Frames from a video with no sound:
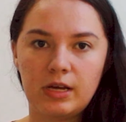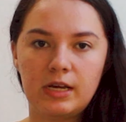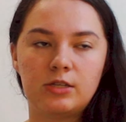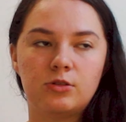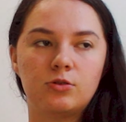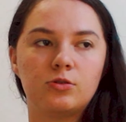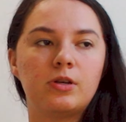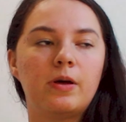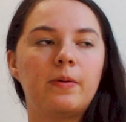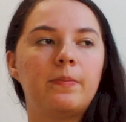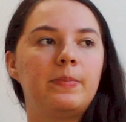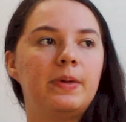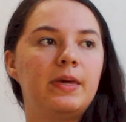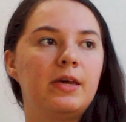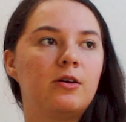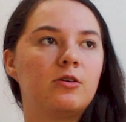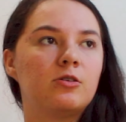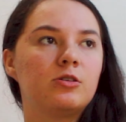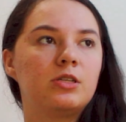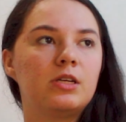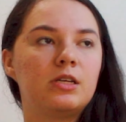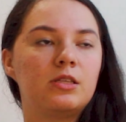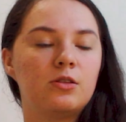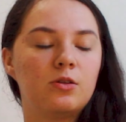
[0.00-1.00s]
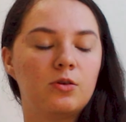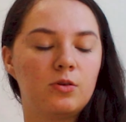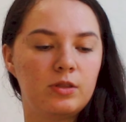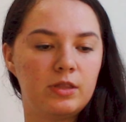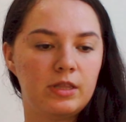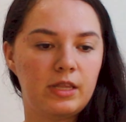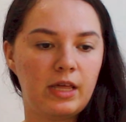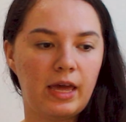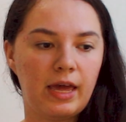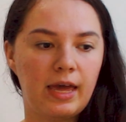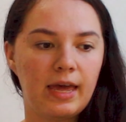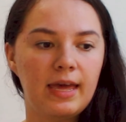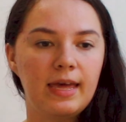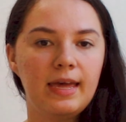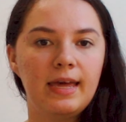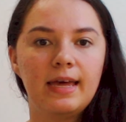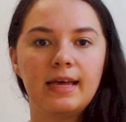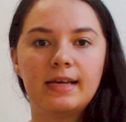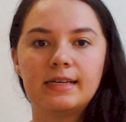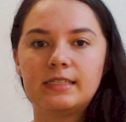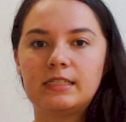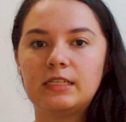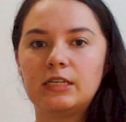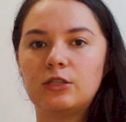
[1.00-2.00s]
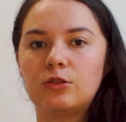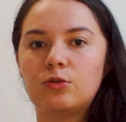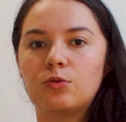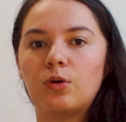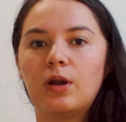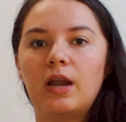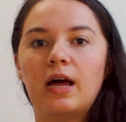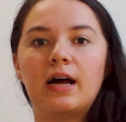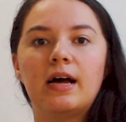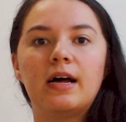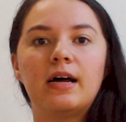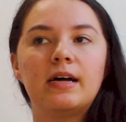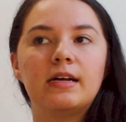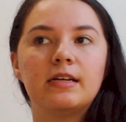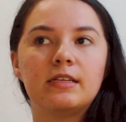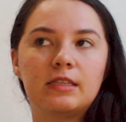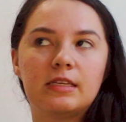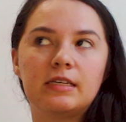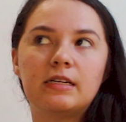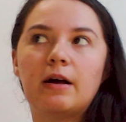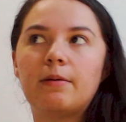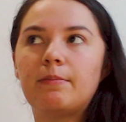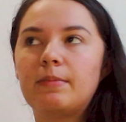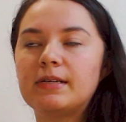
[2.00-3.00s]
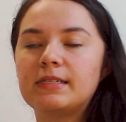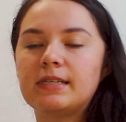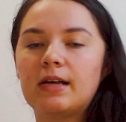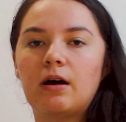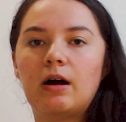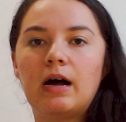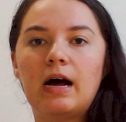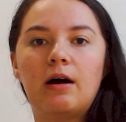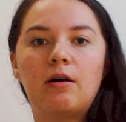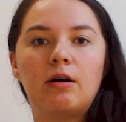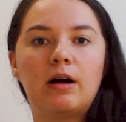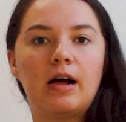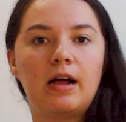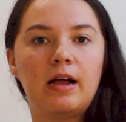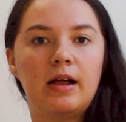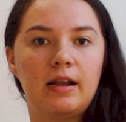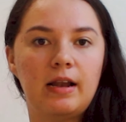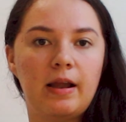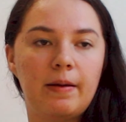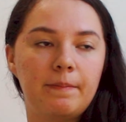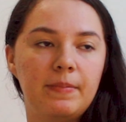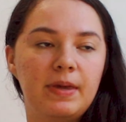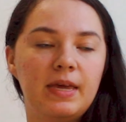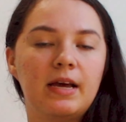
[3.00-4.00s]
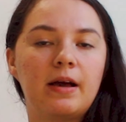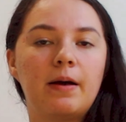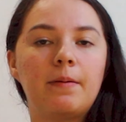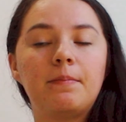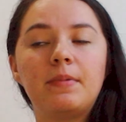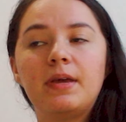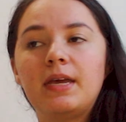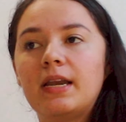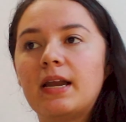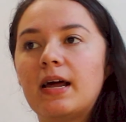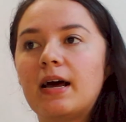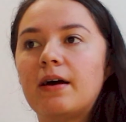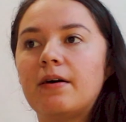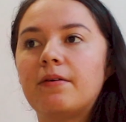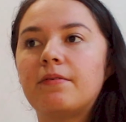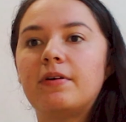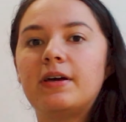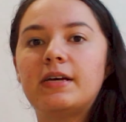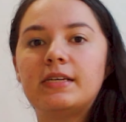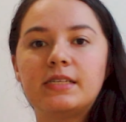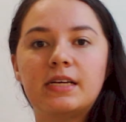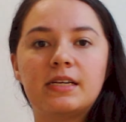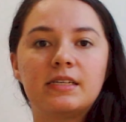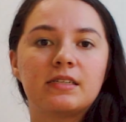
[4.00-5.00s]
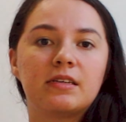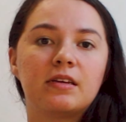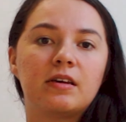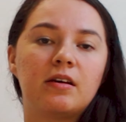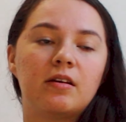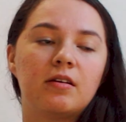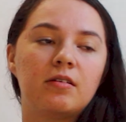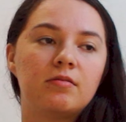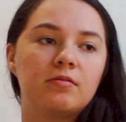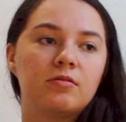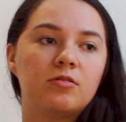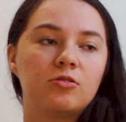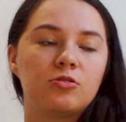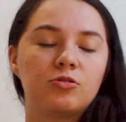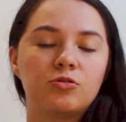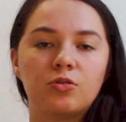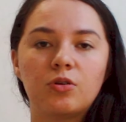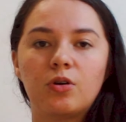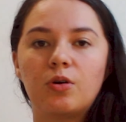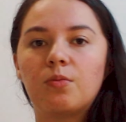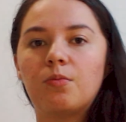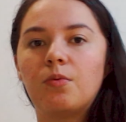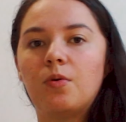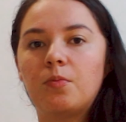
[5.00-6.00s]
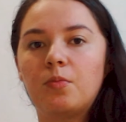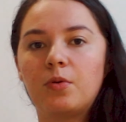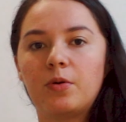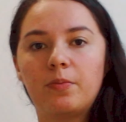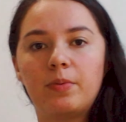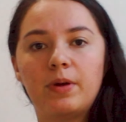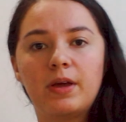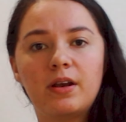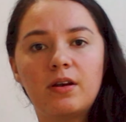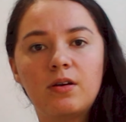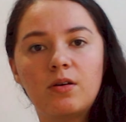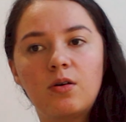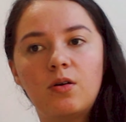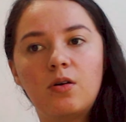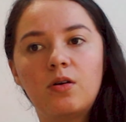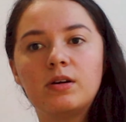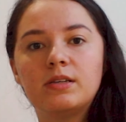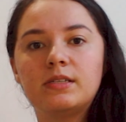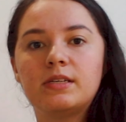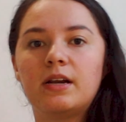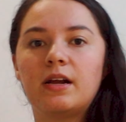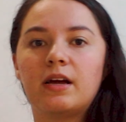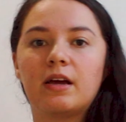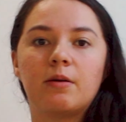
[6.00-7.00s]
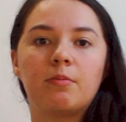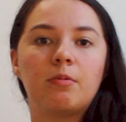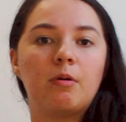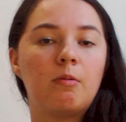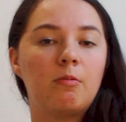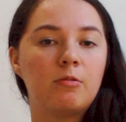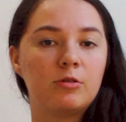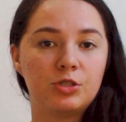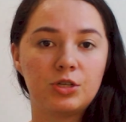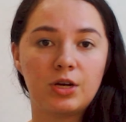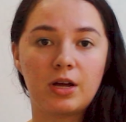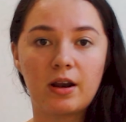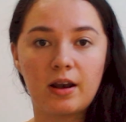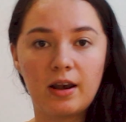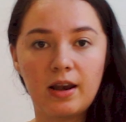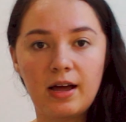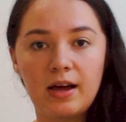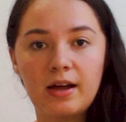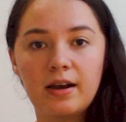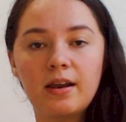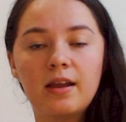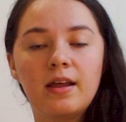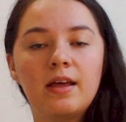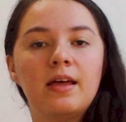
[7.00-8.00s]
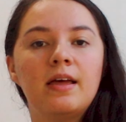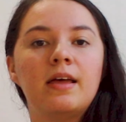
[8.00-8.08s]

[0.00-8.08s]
esos amigos en donde si tú la llamas a, la amiga, mira, Bella, es que no estoy como muy bien hoy, ¿será que podemos charlar?